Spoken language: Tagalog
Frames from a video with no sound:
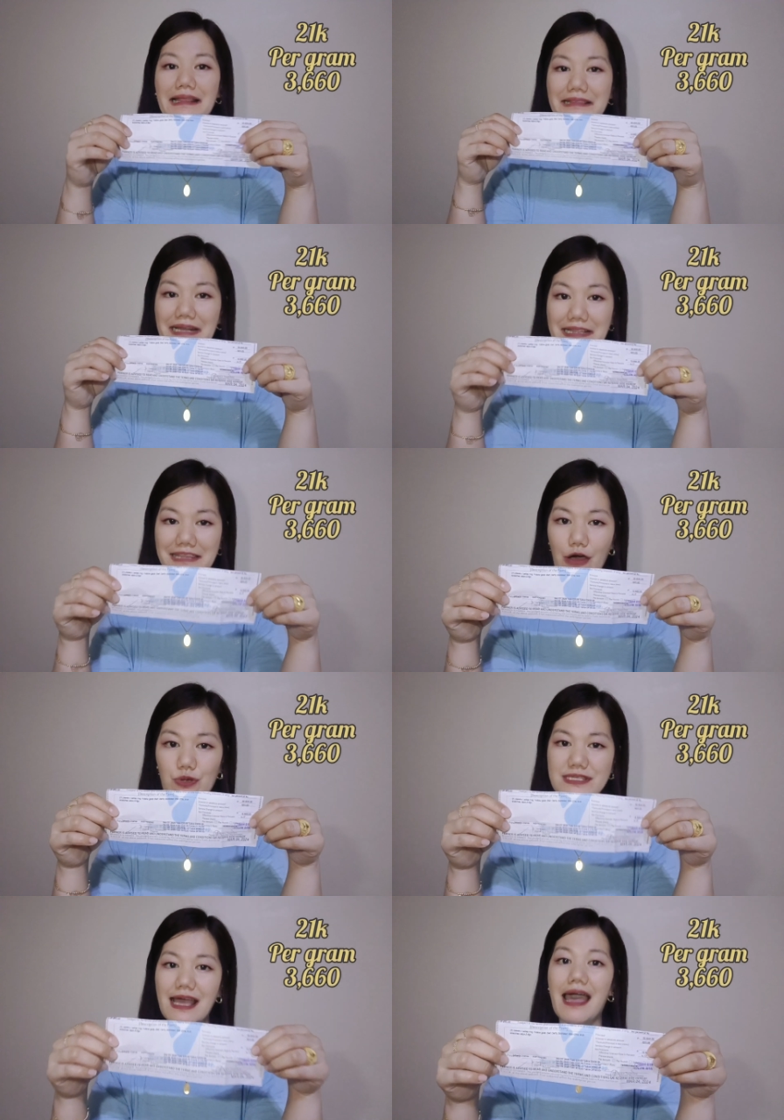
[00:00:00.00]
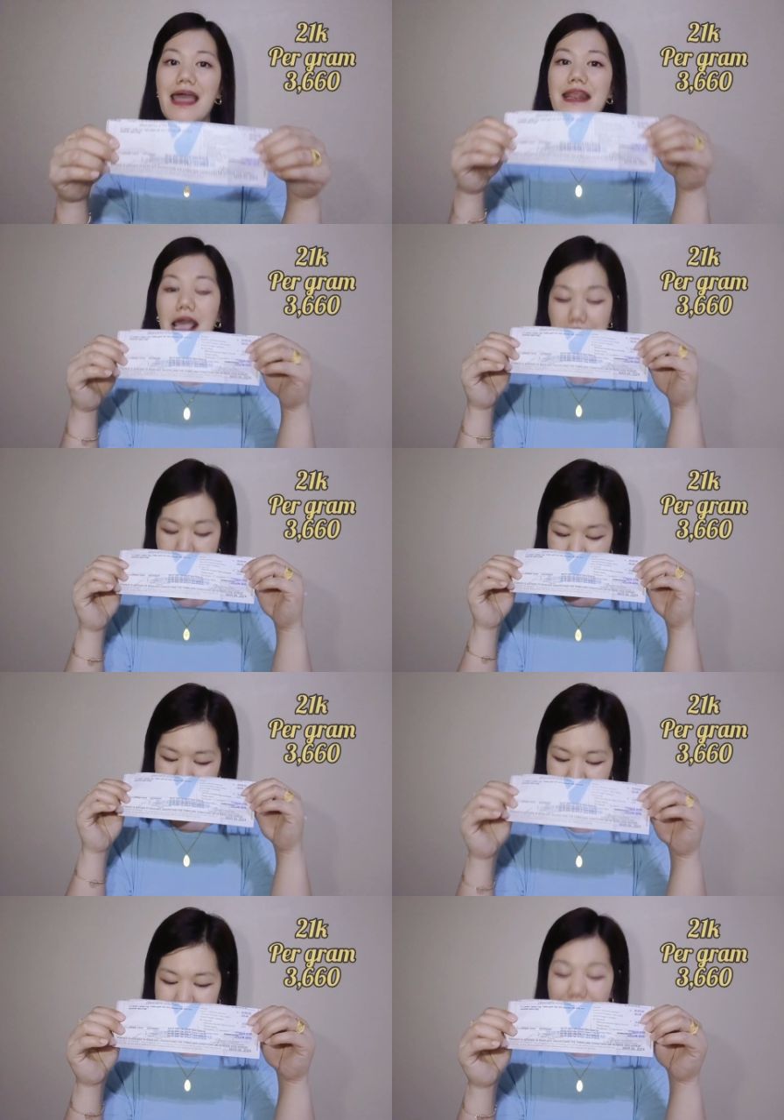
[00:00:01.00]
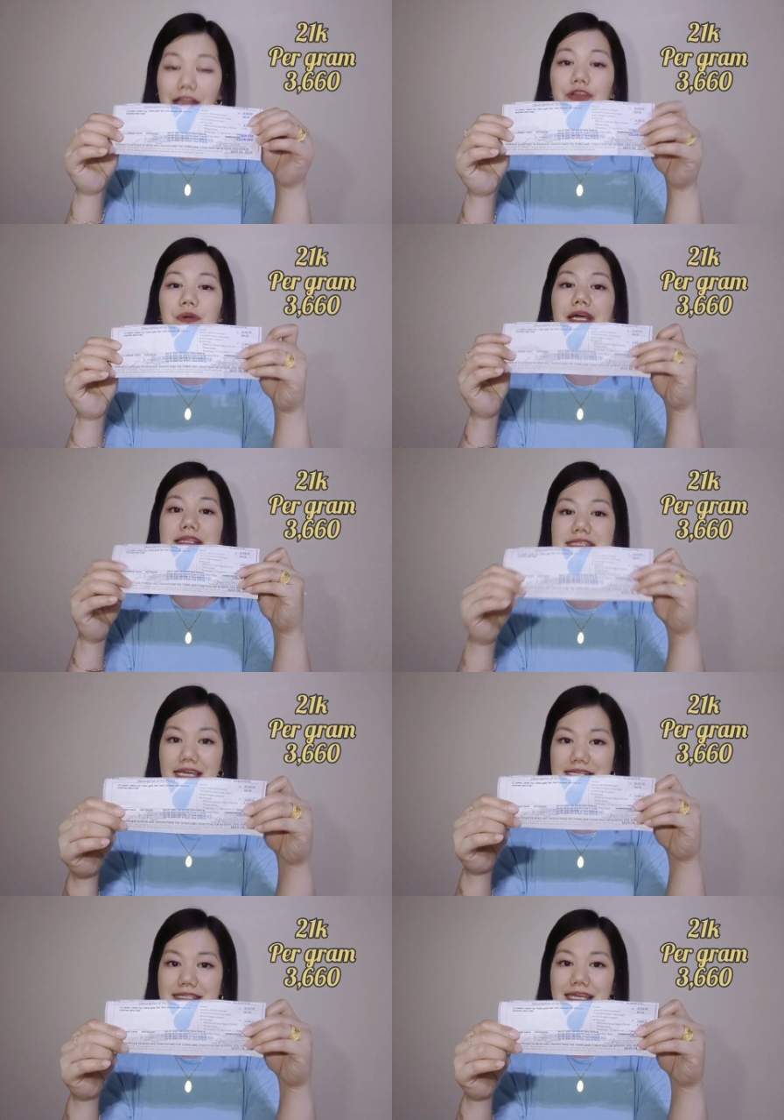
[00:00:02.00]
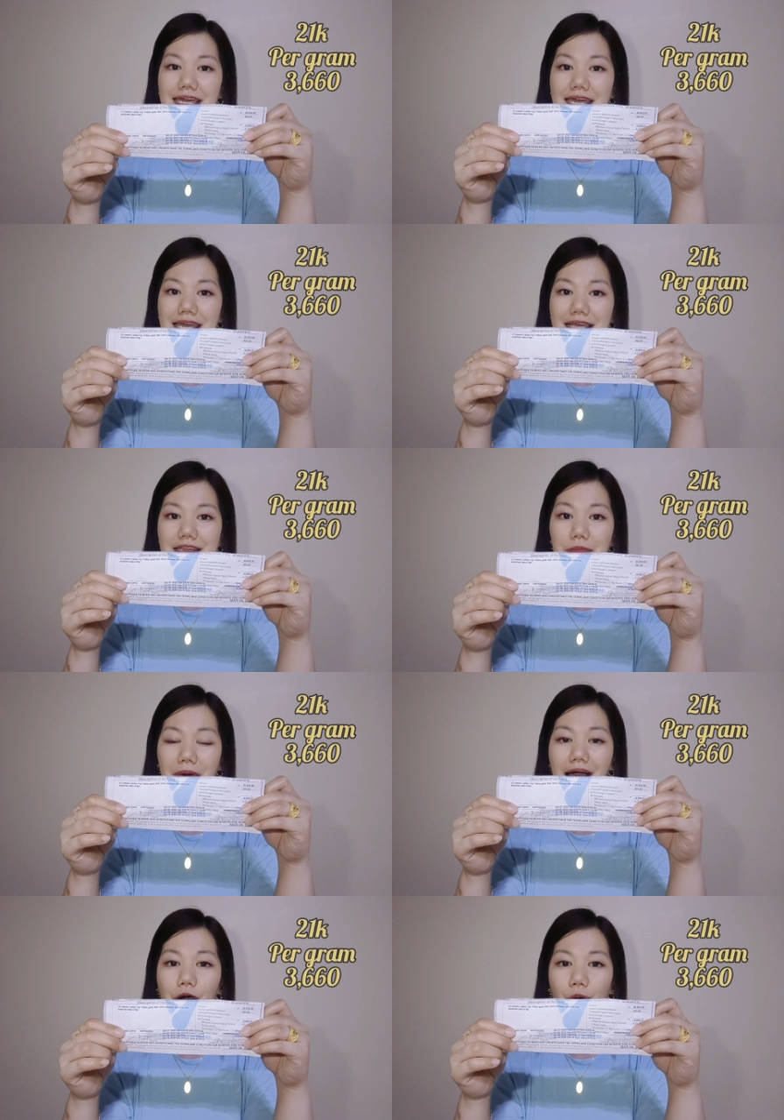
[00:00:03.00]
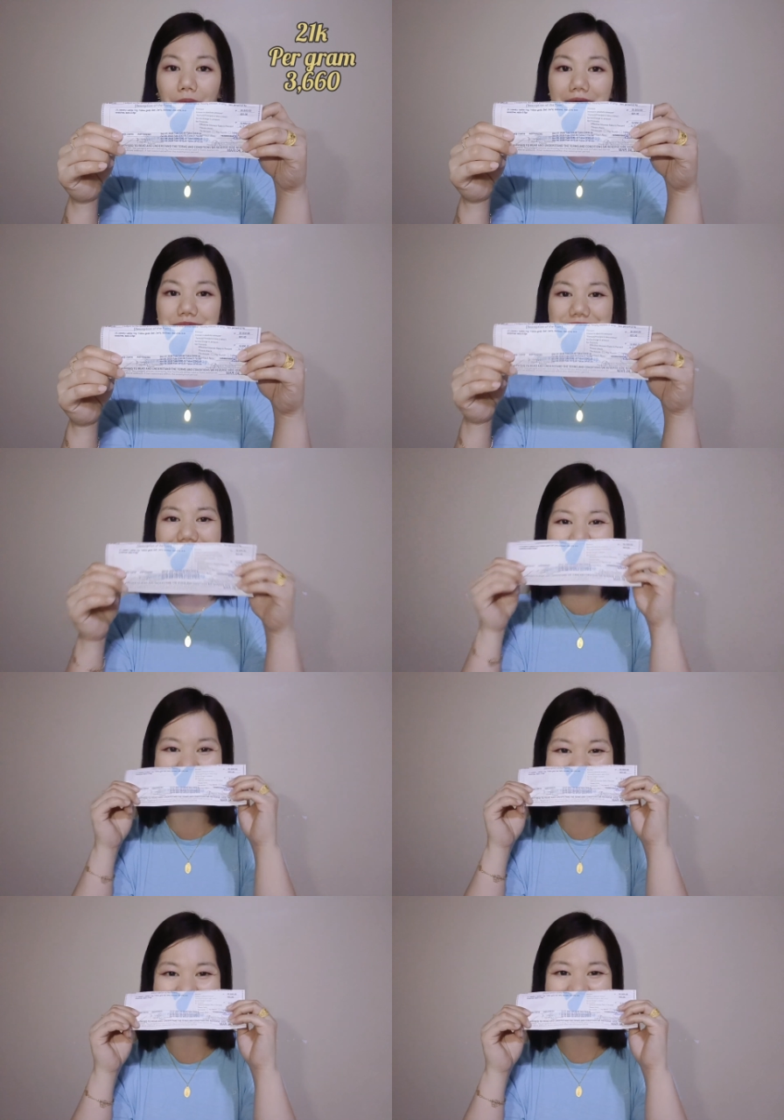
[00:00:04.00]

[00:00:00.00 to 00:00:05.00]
uh, 3,000 660. di ba OMG.